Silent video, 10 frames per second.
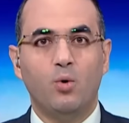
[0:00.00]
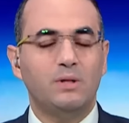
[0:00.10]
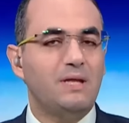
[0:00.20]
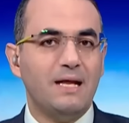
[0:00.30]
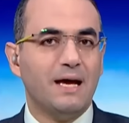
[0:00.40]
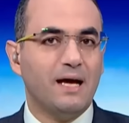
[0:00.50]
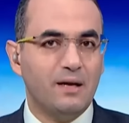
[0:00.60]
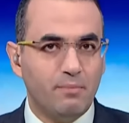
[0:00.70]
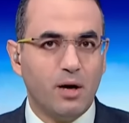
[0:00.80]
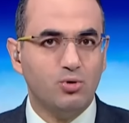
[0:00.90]
والدنيا
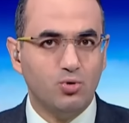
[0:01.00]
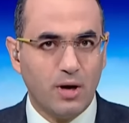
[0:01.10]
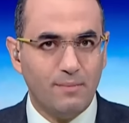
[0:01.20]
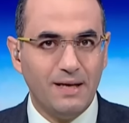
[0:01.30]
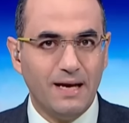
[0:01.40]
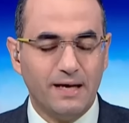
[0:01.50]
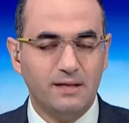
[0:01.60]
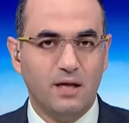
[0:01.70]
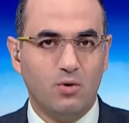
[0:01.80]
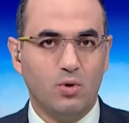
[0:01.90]
كانت برضو جميلة
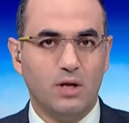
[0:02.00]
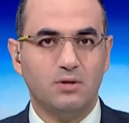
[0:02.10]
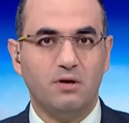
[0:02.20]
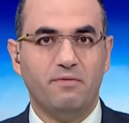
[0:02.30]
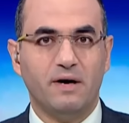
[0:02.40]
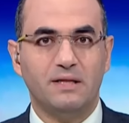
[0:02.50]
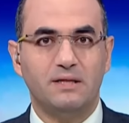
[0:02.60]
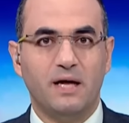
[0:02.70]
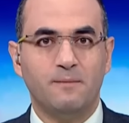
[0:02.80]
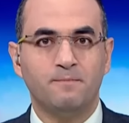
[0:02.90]
جدا ولطيفة
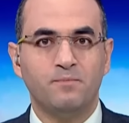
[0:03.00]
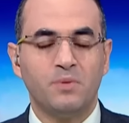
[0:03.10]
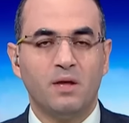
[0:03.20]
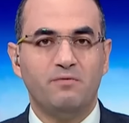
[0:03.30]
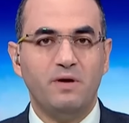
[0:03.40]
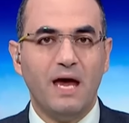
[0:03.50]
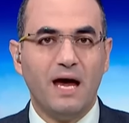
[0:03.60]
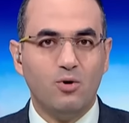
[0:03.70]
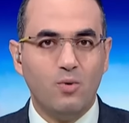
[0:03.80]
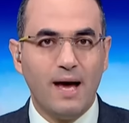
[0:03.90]
جدا
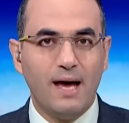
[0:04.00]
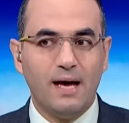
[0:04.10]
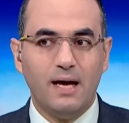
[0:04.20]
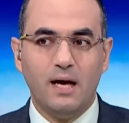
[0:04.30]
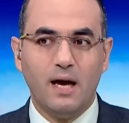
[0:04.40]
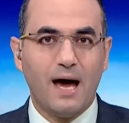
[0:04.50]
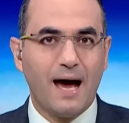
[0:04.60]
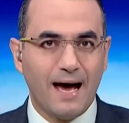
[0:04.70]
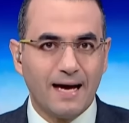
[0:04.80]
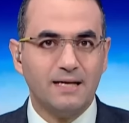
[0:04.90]
في أجواء آه،
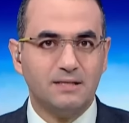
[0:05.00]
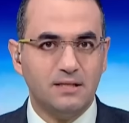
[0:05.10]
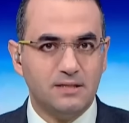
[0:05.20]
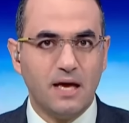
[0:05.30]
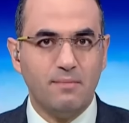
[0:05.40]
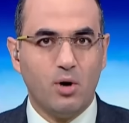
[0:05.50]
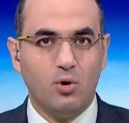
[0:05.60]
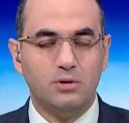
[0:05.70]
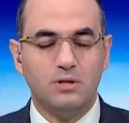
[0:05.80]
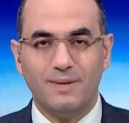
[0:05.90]
عكست زي ما
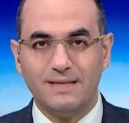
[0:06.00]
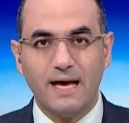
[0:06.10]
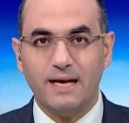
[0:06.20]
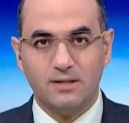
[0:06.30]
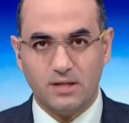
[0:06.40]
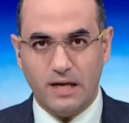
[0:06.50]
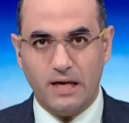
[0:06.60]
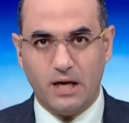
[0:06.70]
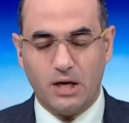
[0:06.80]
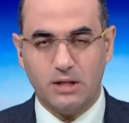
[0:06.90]
قلت متانة
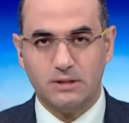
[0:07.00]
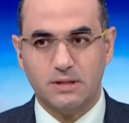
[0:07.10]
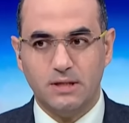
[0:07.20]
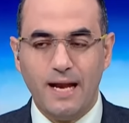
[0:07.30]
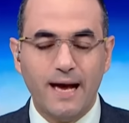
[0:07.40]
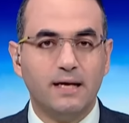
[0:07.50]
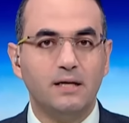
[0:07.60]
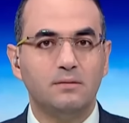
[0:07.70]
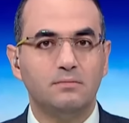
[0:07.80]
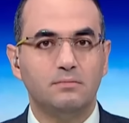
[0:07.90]
العلاقات
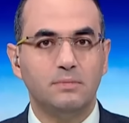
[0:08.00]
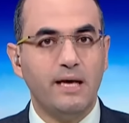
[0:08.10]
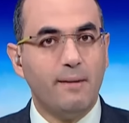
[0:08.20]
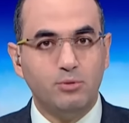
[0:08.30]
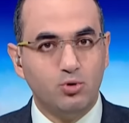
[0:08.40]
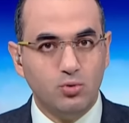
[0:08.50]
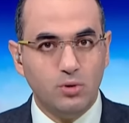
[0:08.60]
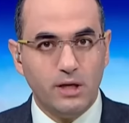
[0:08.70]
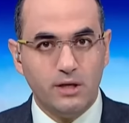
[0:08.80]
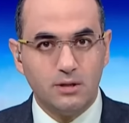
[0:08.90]
لكن
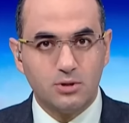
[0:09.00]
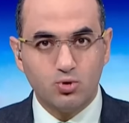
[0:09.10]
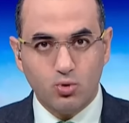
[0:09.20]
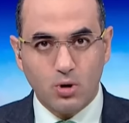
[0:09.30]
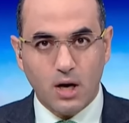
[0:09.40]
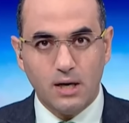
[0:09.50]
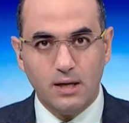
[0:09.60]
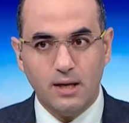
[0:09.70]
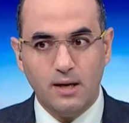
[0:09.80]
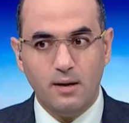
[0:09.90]
يبدو أن
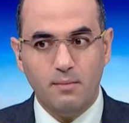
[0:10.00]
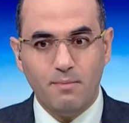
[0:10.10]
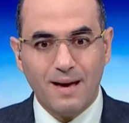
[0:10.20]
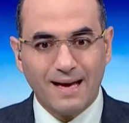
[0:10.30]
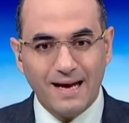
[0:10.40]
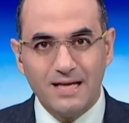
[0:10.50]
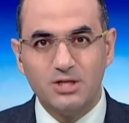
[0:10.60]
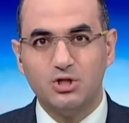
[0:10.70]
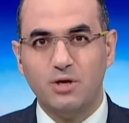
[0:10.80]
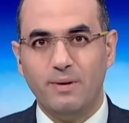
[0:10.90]
الصورة ما
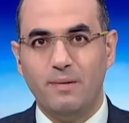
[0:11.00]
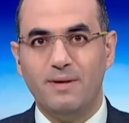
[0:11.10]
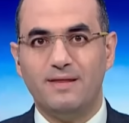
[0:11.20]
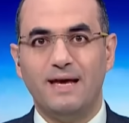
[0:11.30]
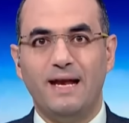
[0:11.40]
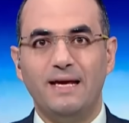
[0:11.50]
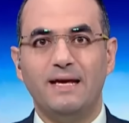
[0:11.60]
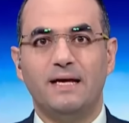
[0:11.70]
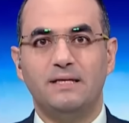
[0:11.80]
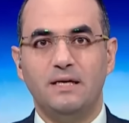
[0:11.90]
كانتش
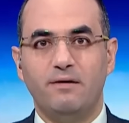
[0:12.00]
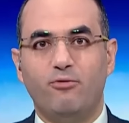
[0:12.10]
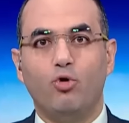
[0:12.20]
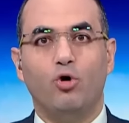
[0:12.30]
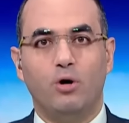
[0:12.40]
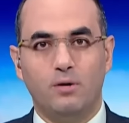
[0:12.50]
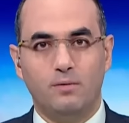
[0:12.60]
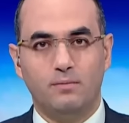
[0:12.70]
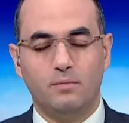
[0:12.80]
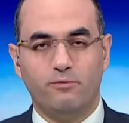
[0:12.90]
بالمثالية دي فوق
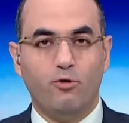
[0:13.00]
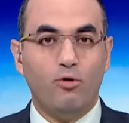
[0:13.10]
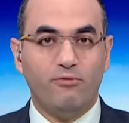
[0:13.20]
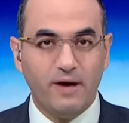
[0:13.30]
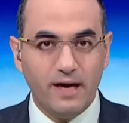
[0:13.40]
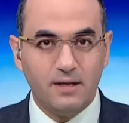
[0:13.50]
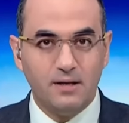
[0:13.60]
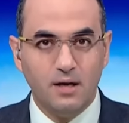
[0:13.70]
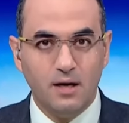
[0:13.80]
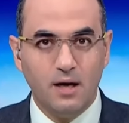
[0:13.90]
فوق
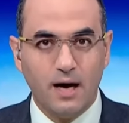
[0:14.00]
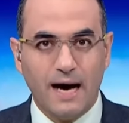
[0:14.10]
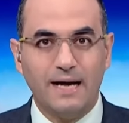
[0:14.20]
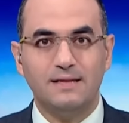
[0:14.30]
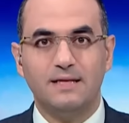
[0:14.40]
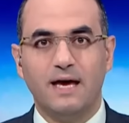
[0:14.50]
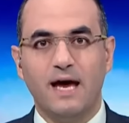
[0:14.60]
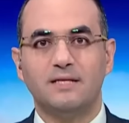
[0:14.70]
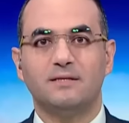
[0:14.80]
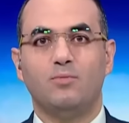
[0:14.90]
فين؟ عند
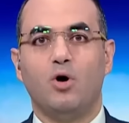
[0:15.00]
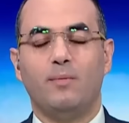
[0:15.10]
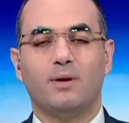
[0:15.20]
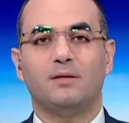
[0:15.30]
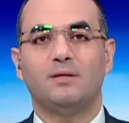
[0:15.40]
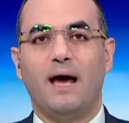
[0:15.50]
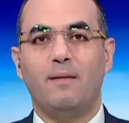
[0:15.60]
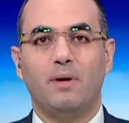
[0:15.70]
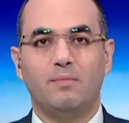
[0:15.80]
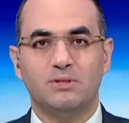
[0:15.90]
جهاز المخابرات
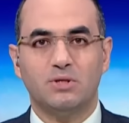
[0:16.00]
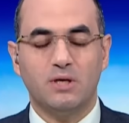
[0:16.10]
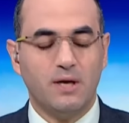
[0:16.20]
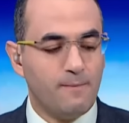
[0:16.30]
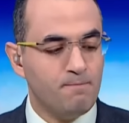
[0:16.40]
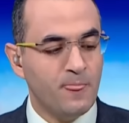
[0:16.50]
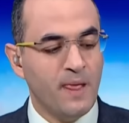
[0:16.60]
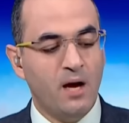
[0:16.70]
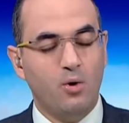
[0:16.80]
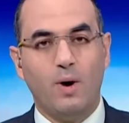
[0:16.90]
العامة المصرية
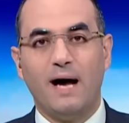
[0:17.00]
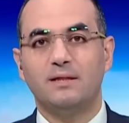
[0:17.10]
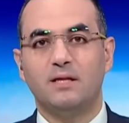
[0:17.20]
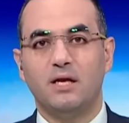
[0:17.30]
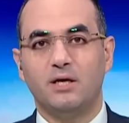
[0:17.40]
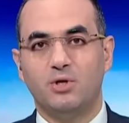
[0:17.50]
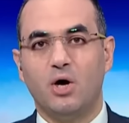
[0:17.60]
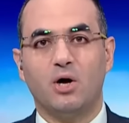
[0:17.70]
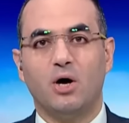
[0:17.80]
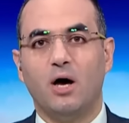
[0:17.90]
وعند
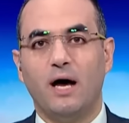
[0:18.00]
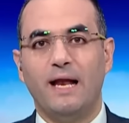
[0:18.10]
الإدارة